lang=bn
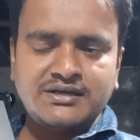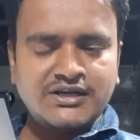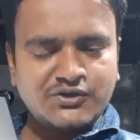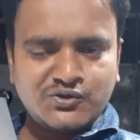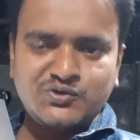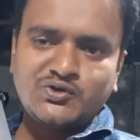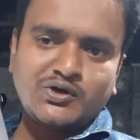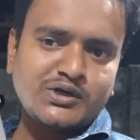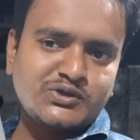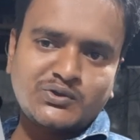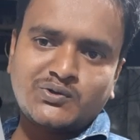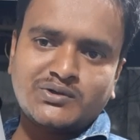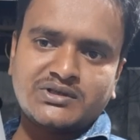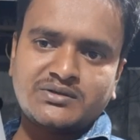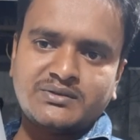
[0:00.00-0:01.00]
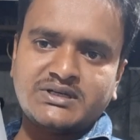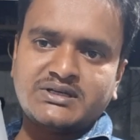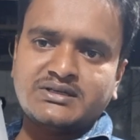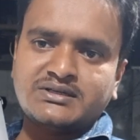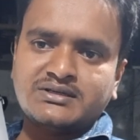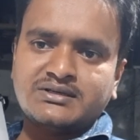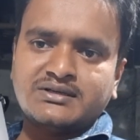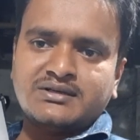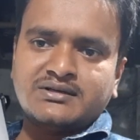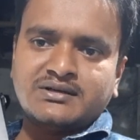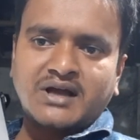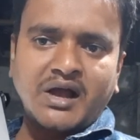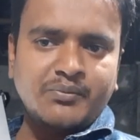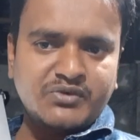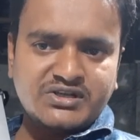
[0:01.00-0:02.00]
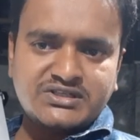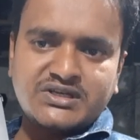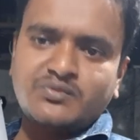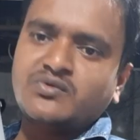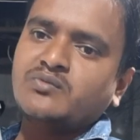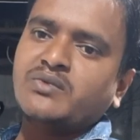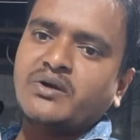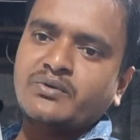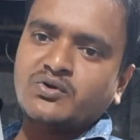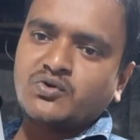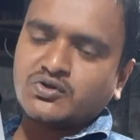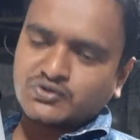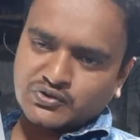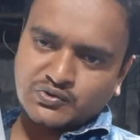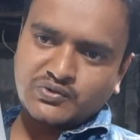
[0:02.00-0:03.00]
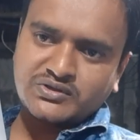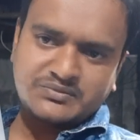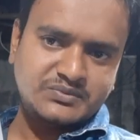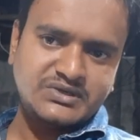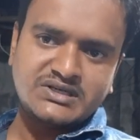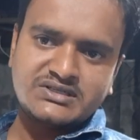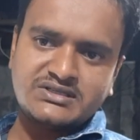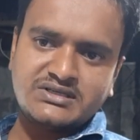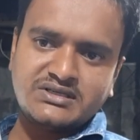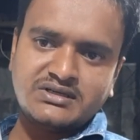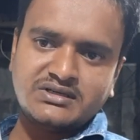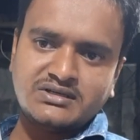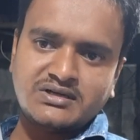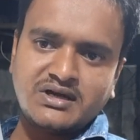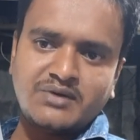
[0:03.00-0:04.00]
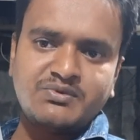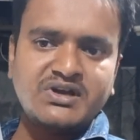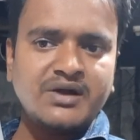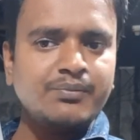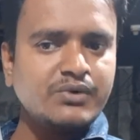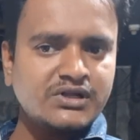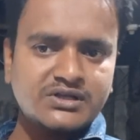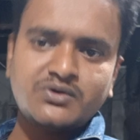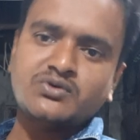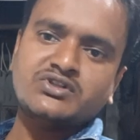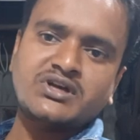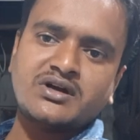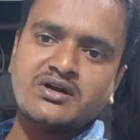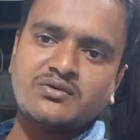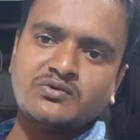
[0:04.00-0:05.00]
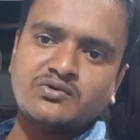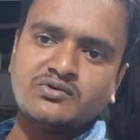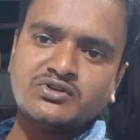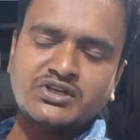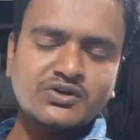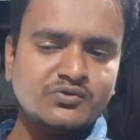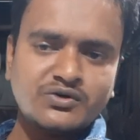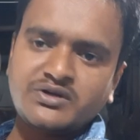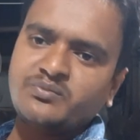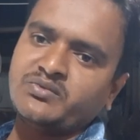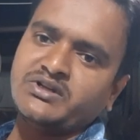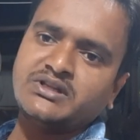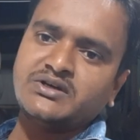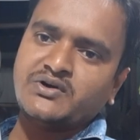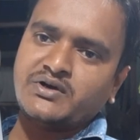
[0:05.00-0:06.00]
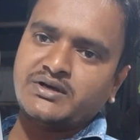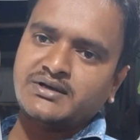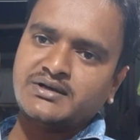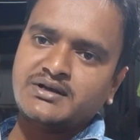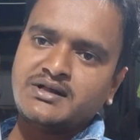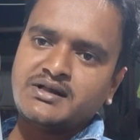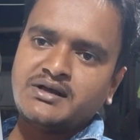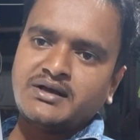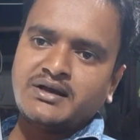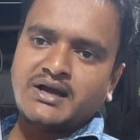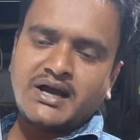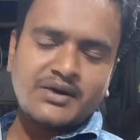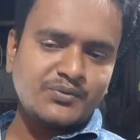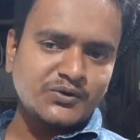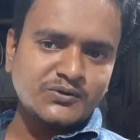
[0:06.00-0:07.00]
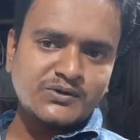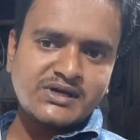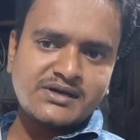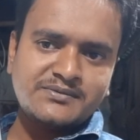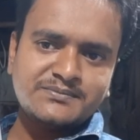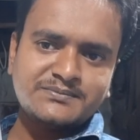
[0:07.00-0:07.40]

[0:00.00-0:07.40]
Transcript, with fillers: একটু যোগাযোগ করতে পারেন আমি যেমনভাবে কষ্ট করে পেয়েছি আমি আপনাদেরও শেখাবো কি করে পেতে হয় আর বন্ধুরা